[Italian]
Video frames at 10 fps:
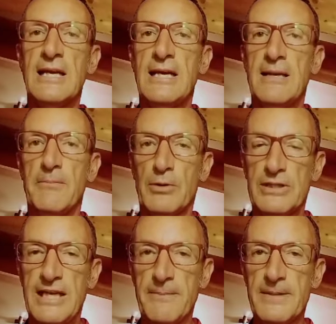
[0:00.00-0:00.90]

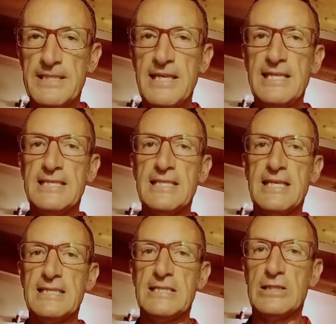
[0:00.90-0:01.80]
portare pazienza,
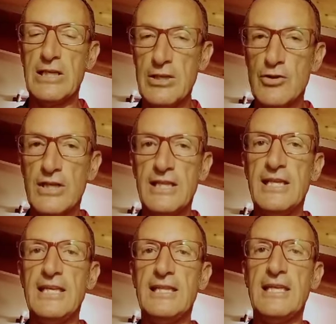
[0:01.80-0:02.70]
stringere i
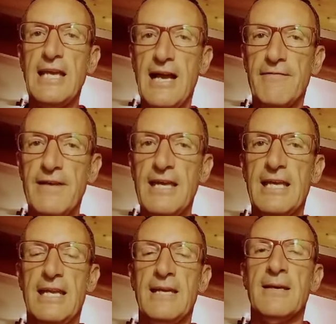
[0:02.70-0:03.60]
denti, avere